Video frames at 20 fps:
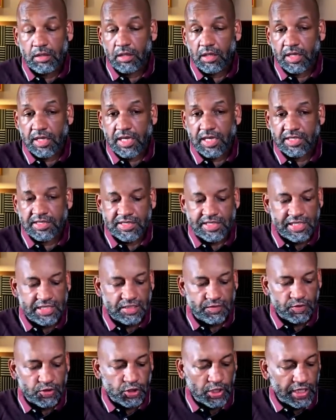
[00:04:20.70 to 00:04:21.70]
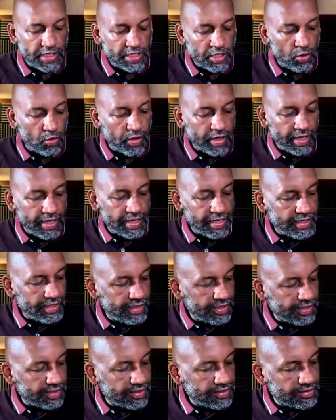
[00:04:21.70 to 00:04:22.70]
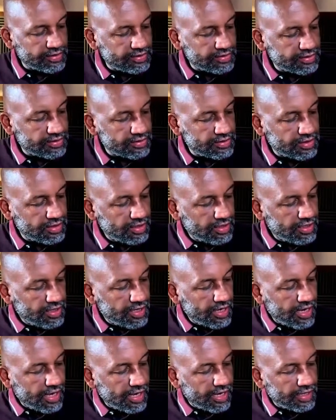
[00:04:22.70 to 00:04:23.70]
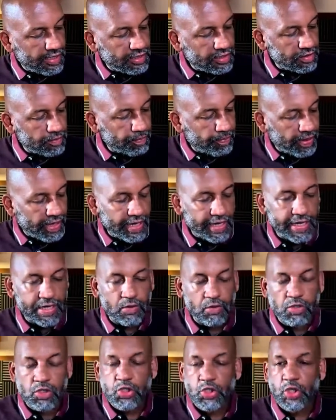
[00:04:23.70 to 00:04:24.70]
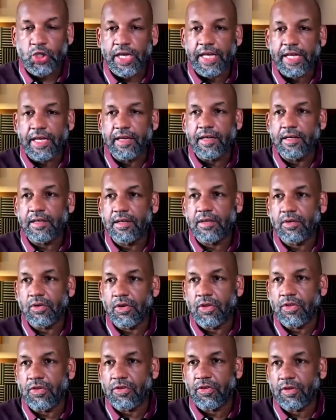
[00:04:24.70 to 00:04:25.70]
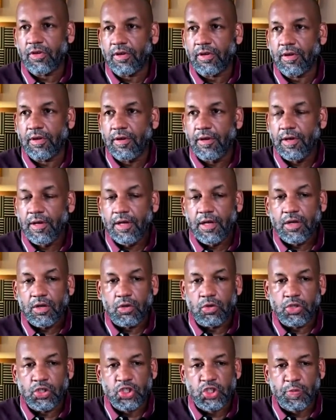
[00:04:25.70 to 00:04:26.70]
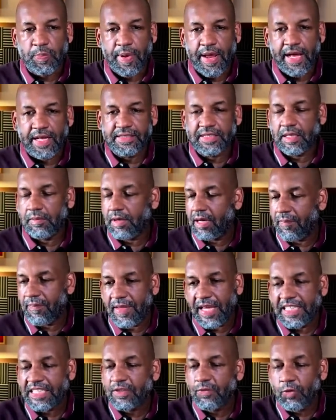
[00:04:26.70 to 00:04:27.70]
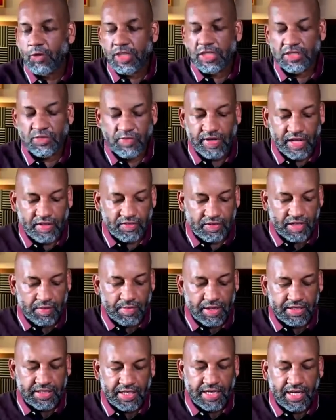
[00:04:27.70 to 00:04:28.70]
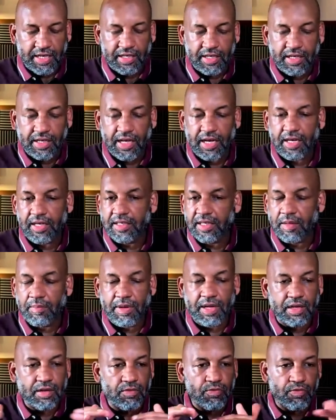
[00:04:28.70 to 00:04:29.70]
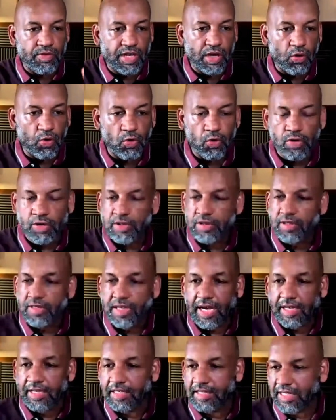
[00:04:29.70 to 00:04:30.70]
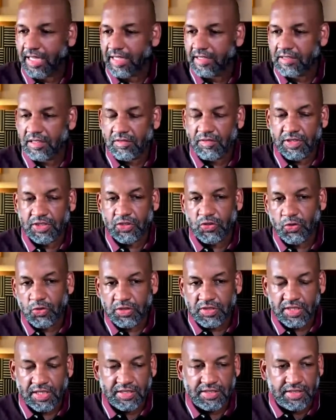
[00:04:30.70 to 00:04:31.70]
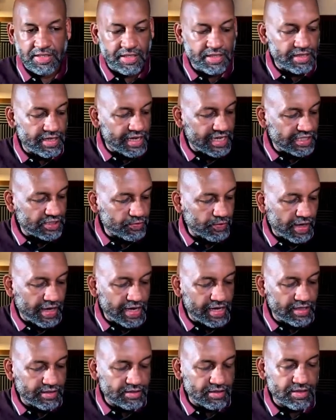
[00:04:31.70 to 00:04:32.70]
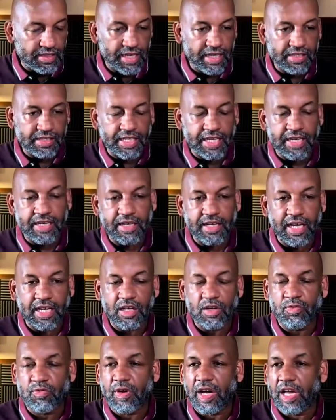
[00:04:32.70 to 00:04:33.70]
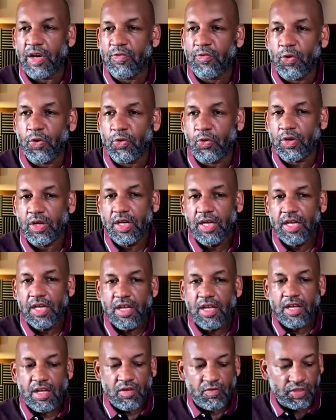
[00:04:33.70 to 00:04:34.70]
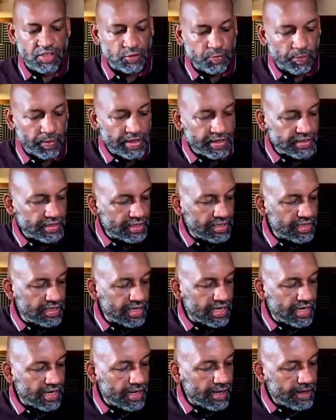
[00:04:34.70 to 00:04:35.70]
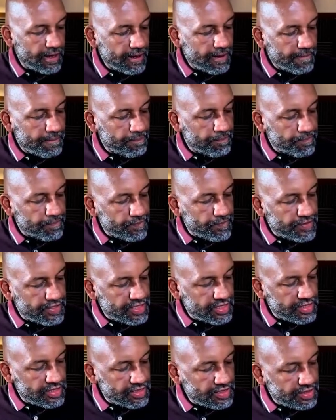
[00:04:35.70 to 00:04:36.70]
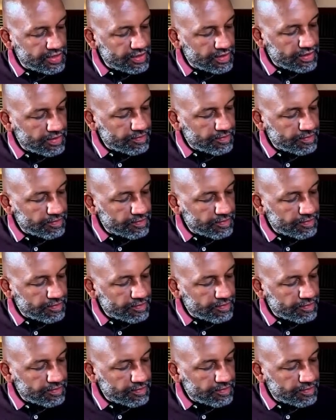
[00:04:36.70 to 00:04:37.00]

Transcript: kassierst wahrscheinlich auch etliches an Pein und Schläge und, äh, und Schmerz, aber es wird es wert sein. Mach dir keine Gedanken. Der Mann wiederholt kein Interesse. Was nützt es ihm? Er ist verheiratet, er hat Kinder, er hat eine Verantwortung. Was bringt ihn da die